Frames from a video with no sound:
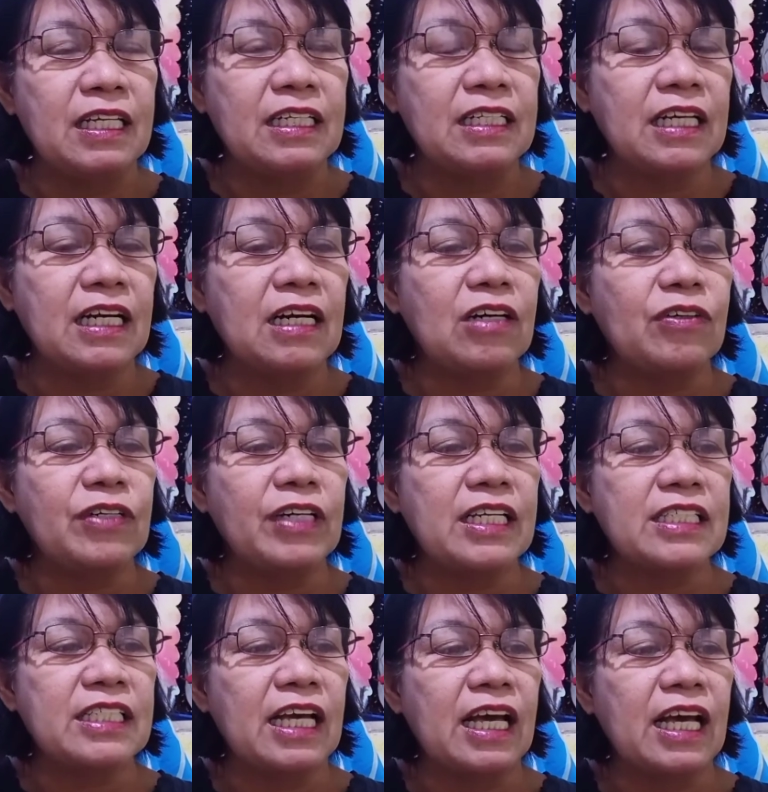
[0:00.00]

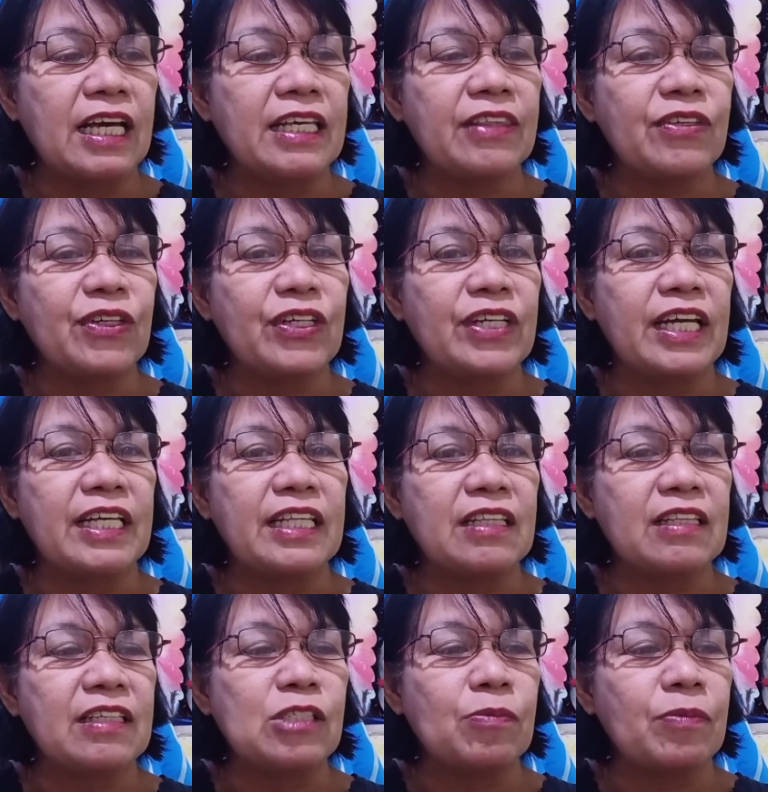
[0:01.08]
nakakonect sa internet,
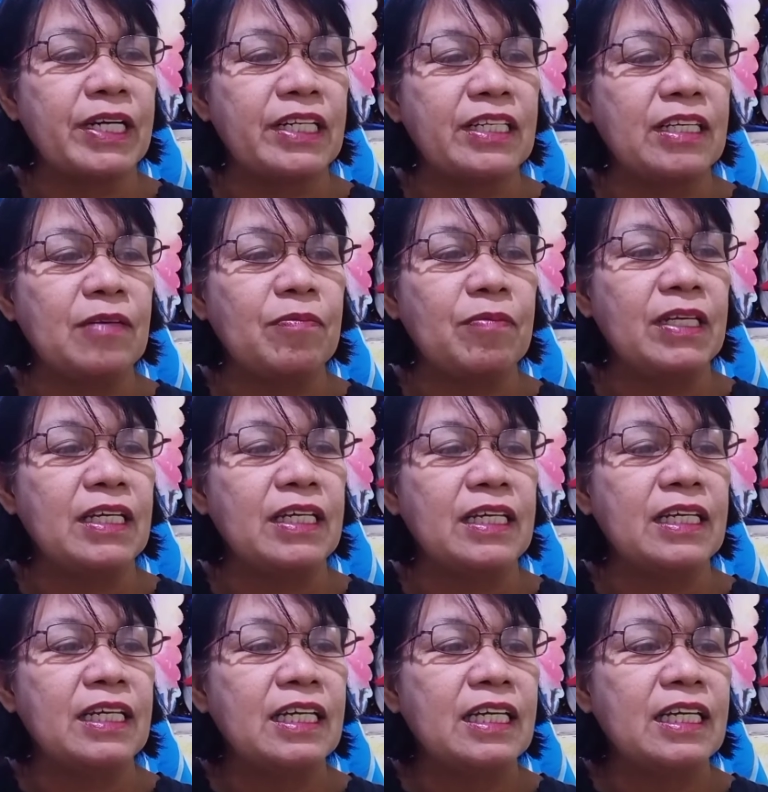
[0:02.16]
smart TV.